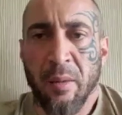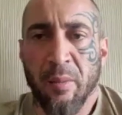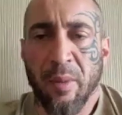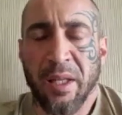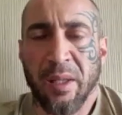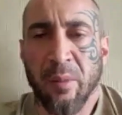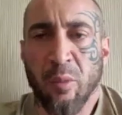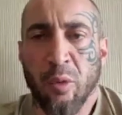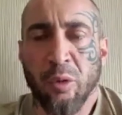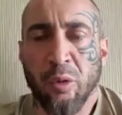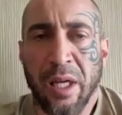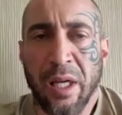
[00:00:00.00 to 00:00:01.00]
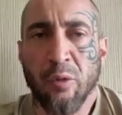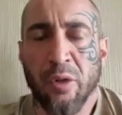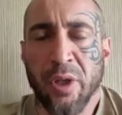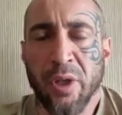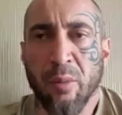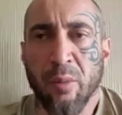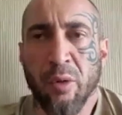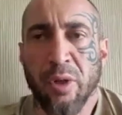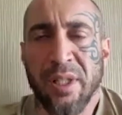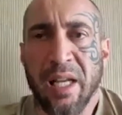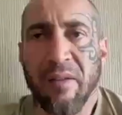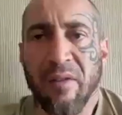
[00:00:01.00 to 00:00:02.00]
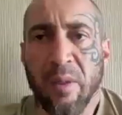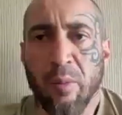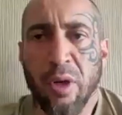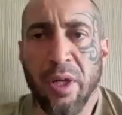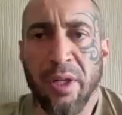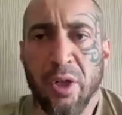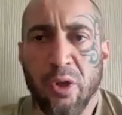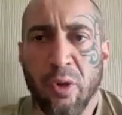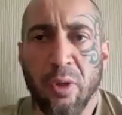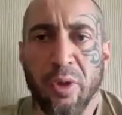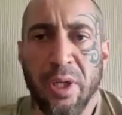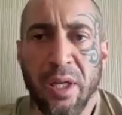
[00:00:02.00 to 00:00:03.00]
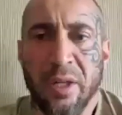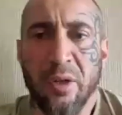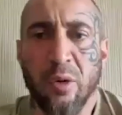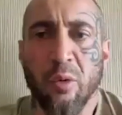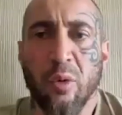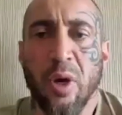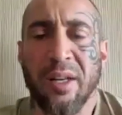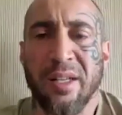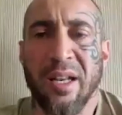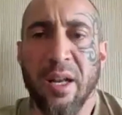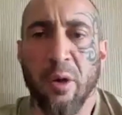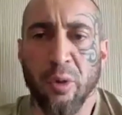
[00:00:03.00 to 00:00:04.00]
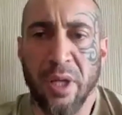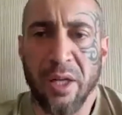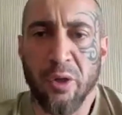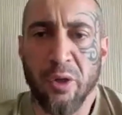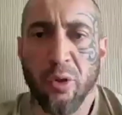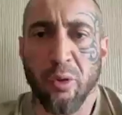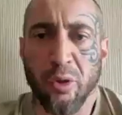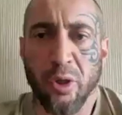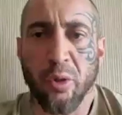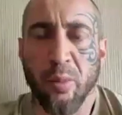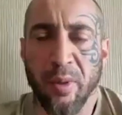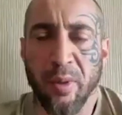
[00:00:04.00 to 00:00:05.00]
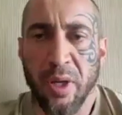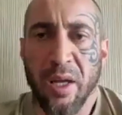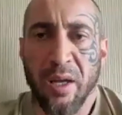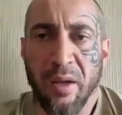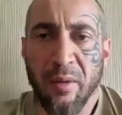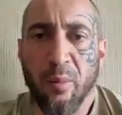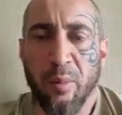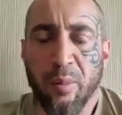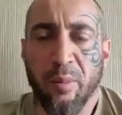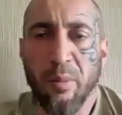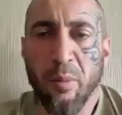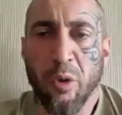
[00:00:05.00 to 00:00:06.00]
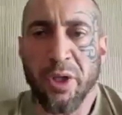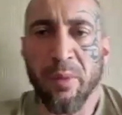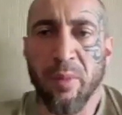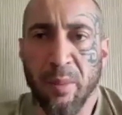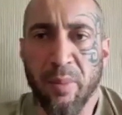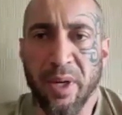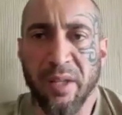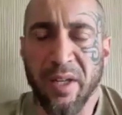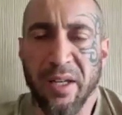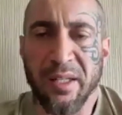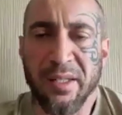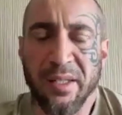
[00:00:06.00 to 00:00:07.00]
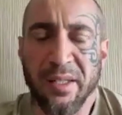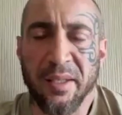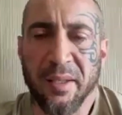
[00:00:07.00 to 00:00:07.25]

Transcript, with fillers: Поэтому туда нужно будет стягивать более тяжелую технику, артиллерию нашу тоже, чтобы можно было продвигаться.